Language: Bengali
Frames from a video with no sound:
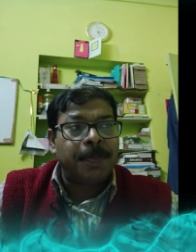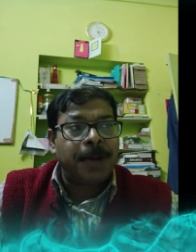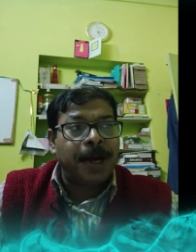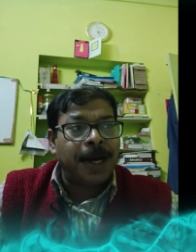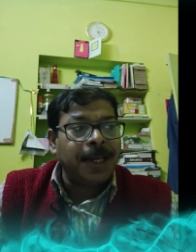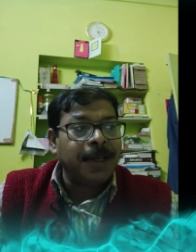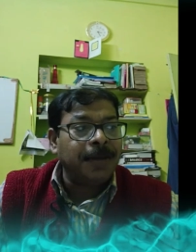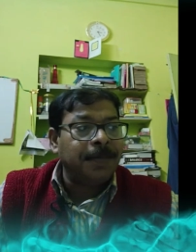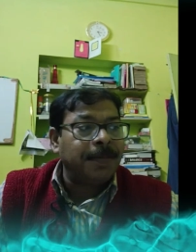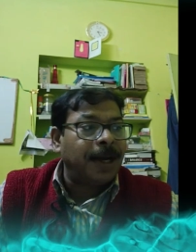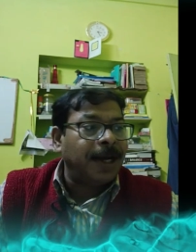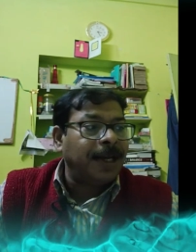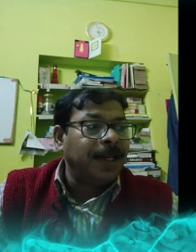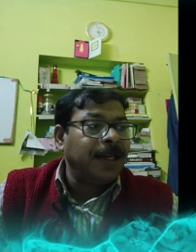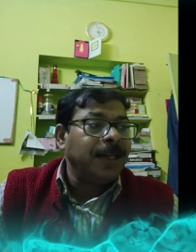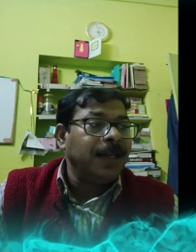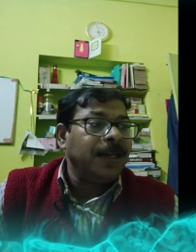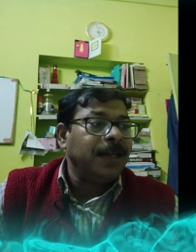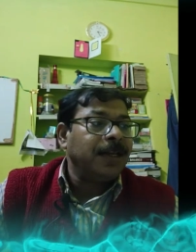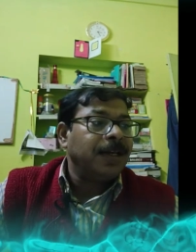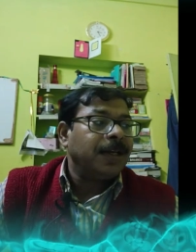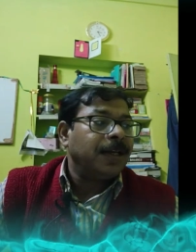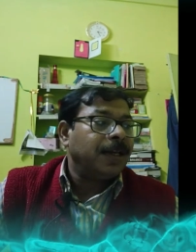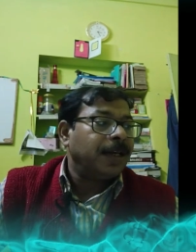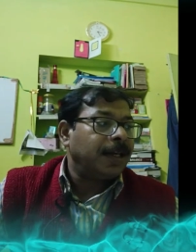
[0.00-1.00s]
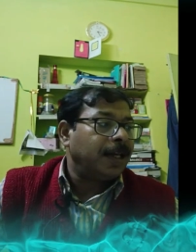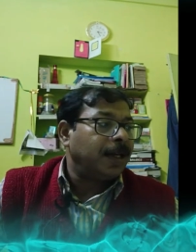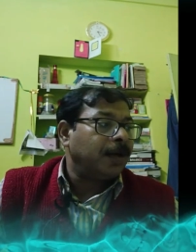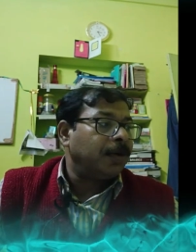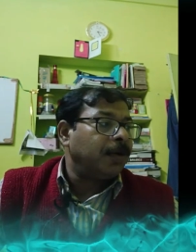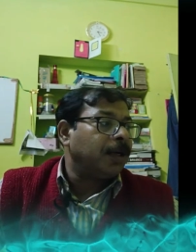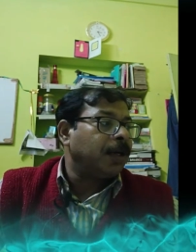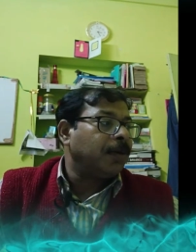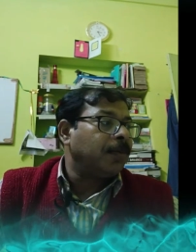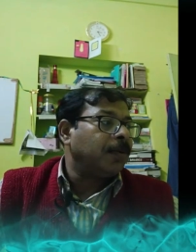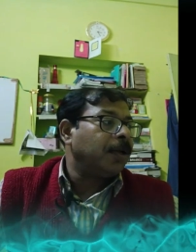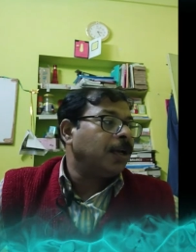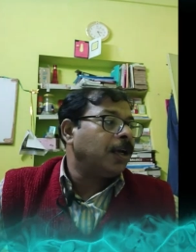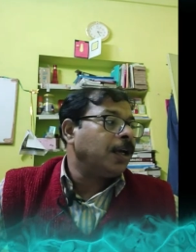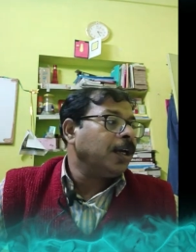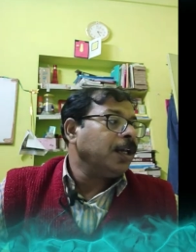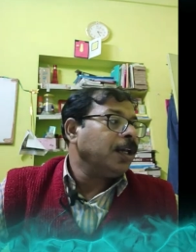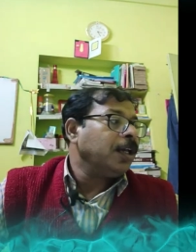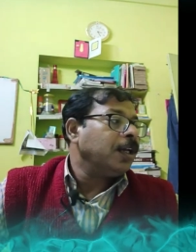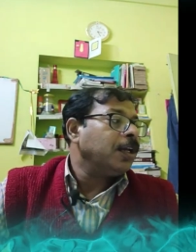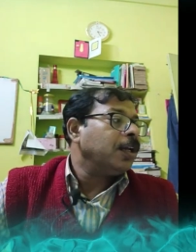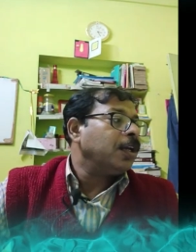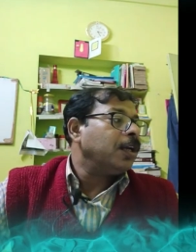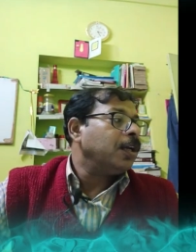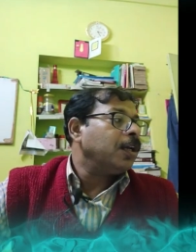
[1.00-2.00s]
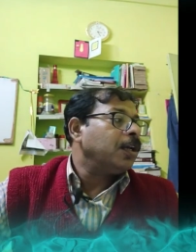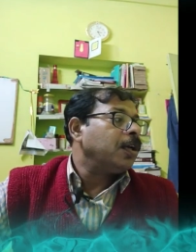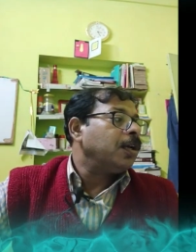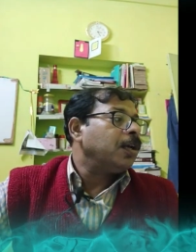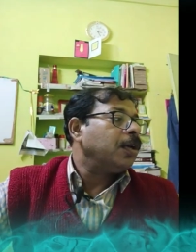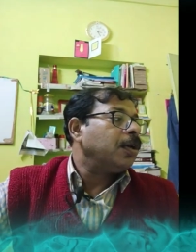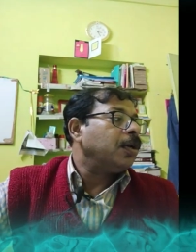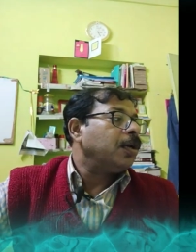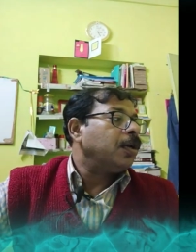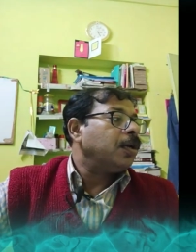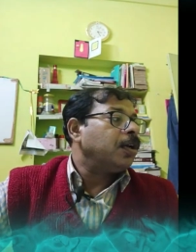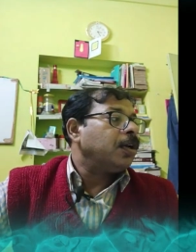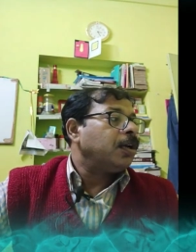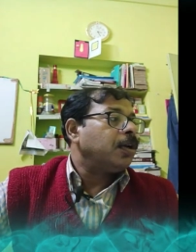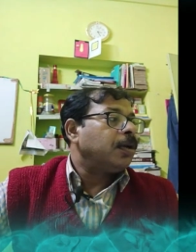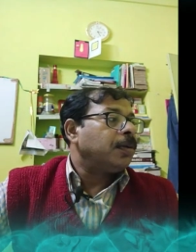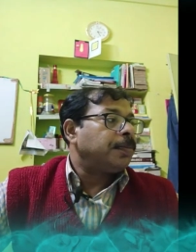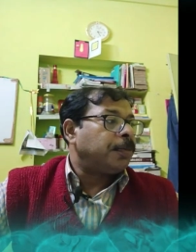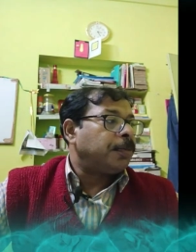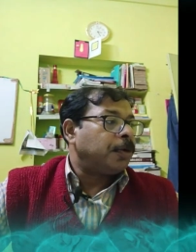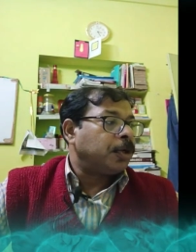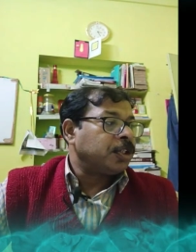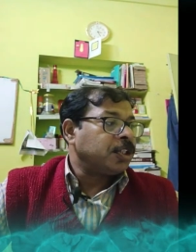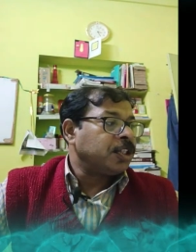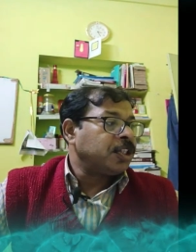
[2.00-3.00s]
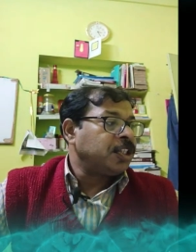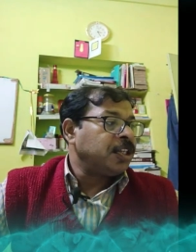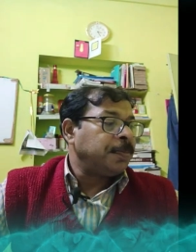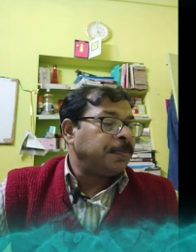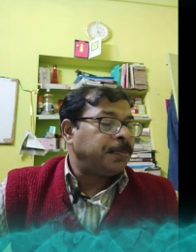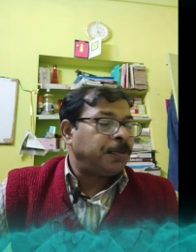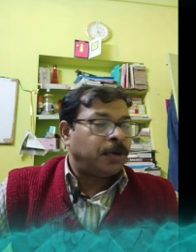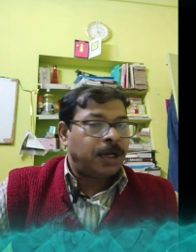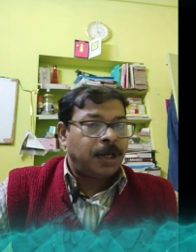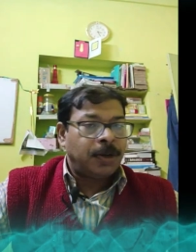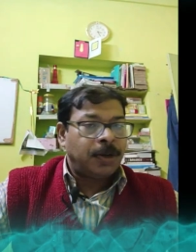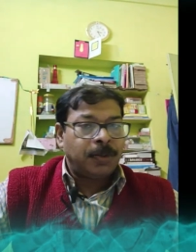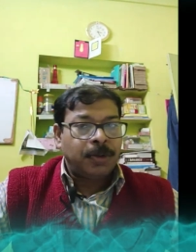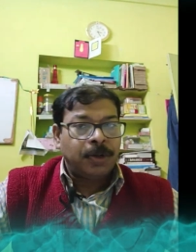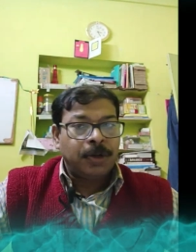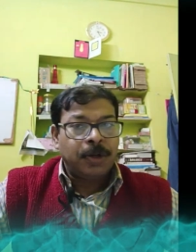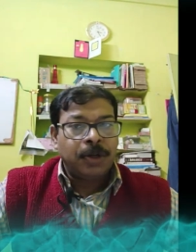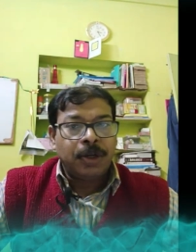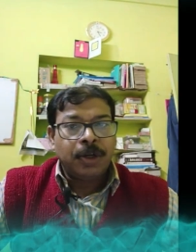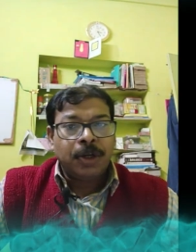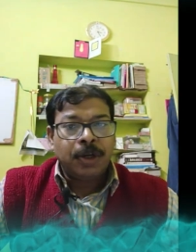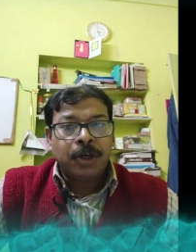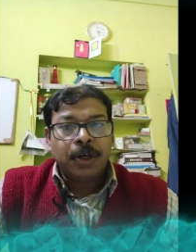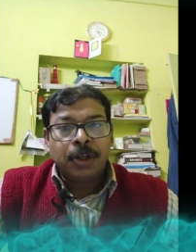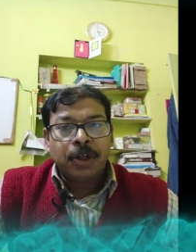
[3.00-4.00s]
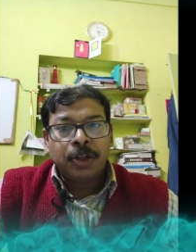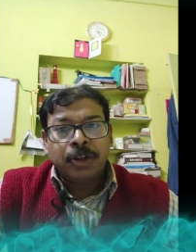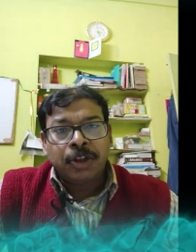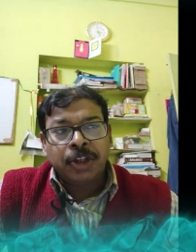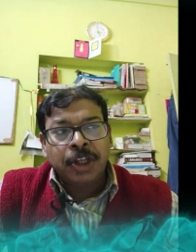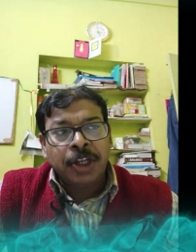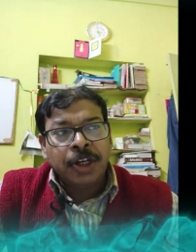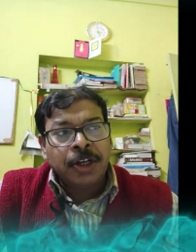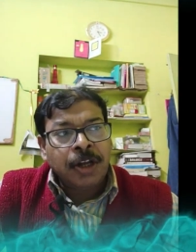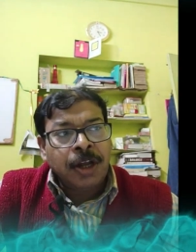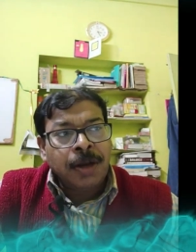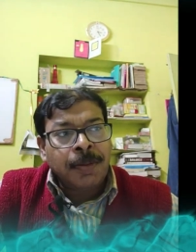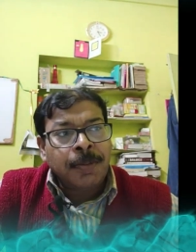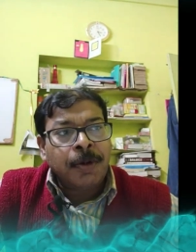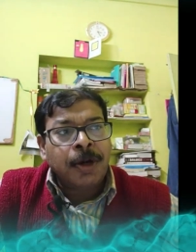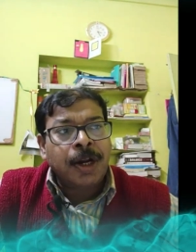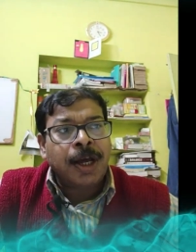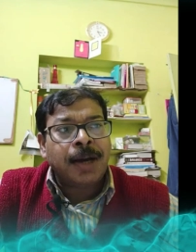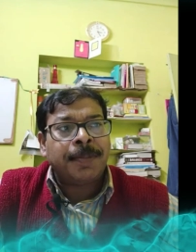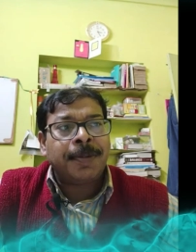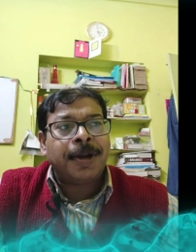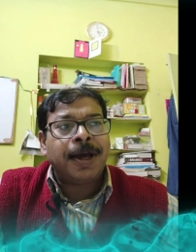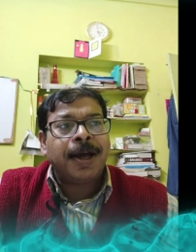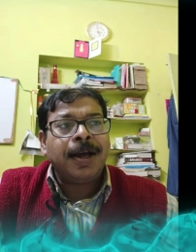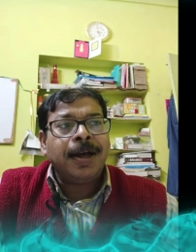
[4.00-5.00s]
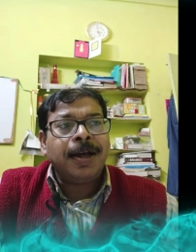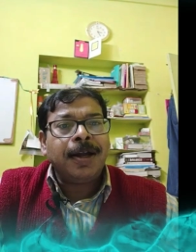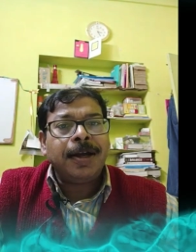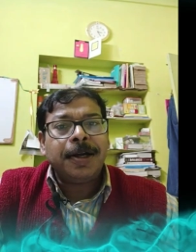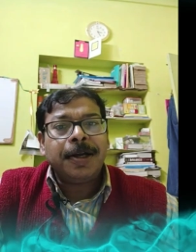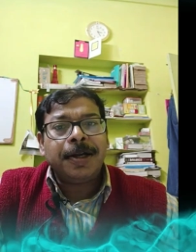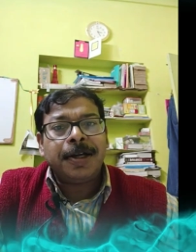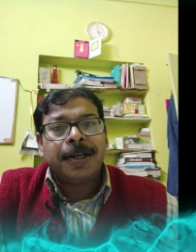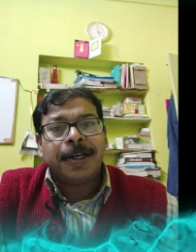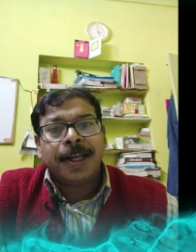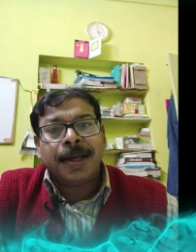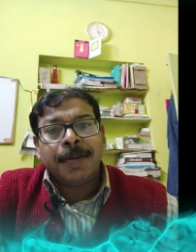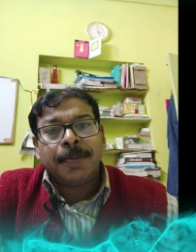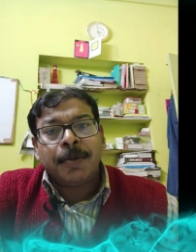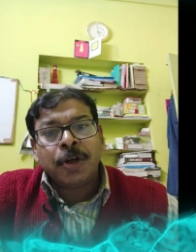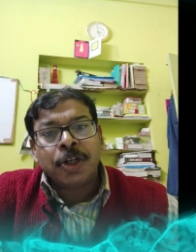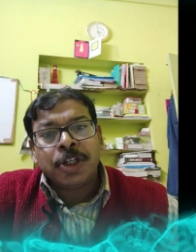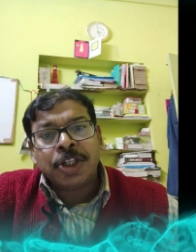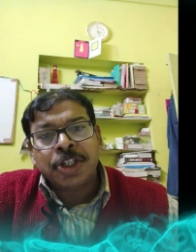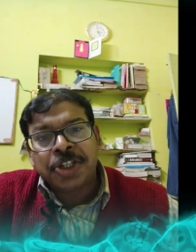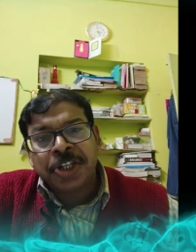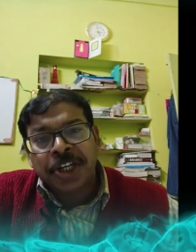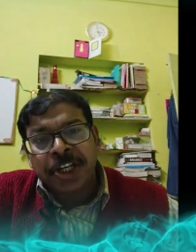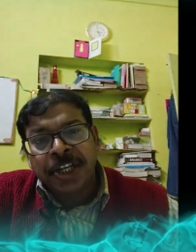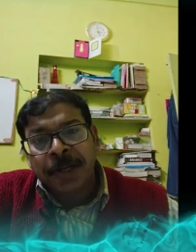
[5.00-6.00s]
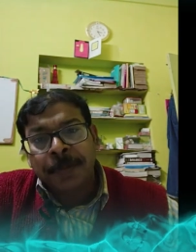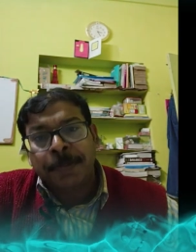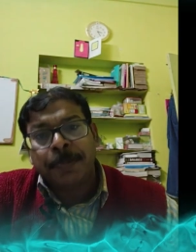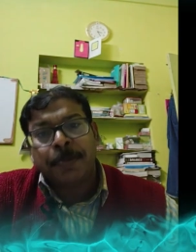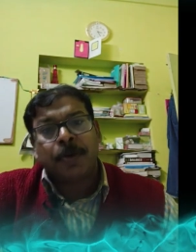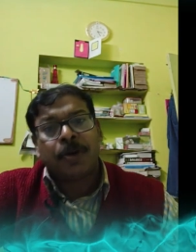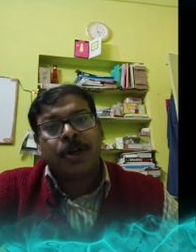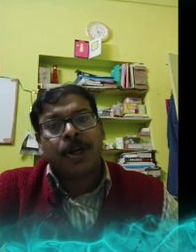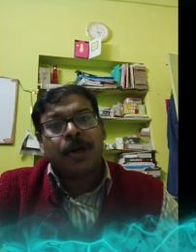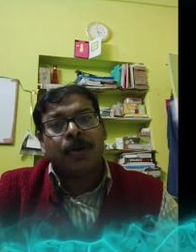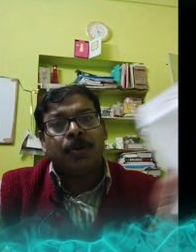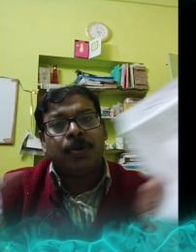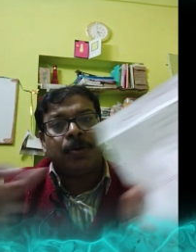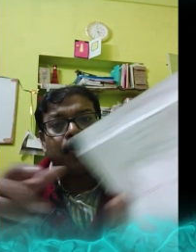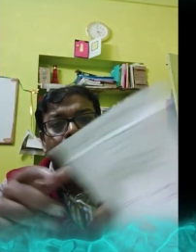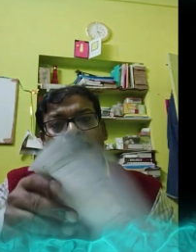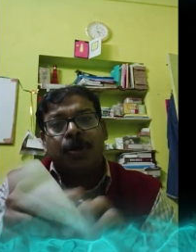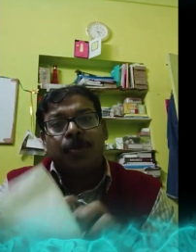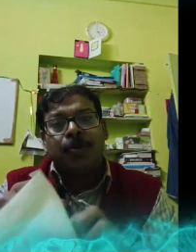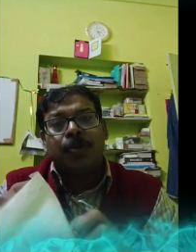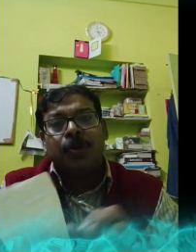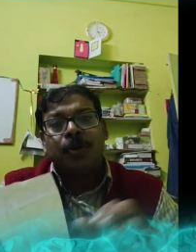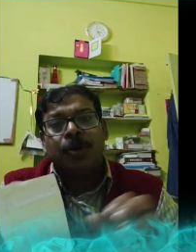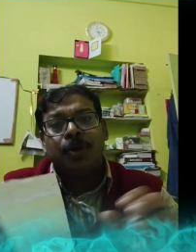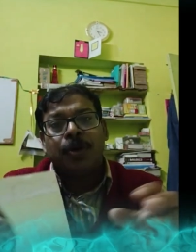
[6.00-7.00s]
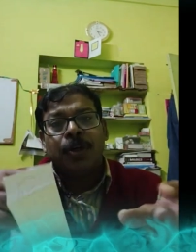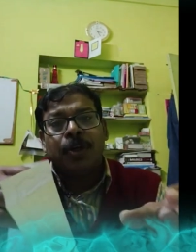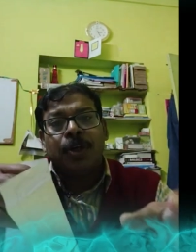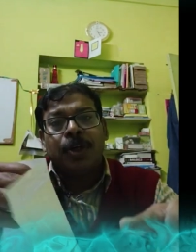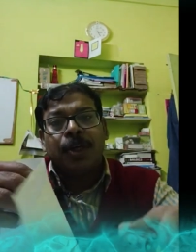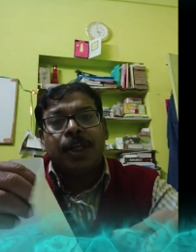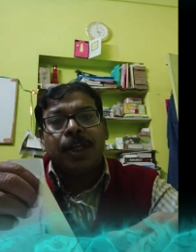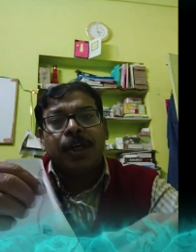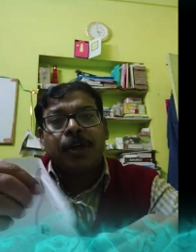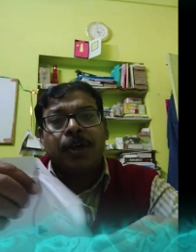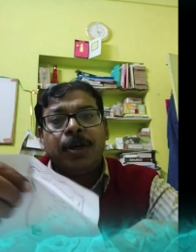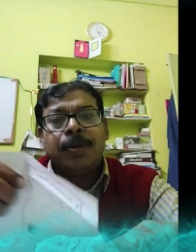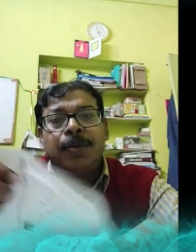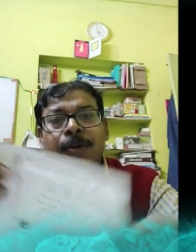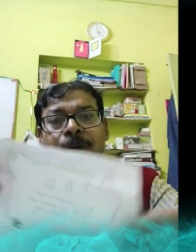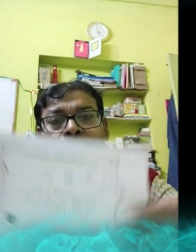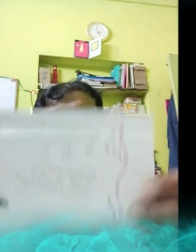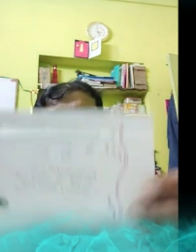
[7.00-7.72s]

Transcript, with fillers: মাই মাইন্ড এগুলোকে বলা হয় পজিটিভ প্রোনাউন তিন নম্বর আমরা ডেমনস্ট্রেটিভ প্রোনাউন করব কি করব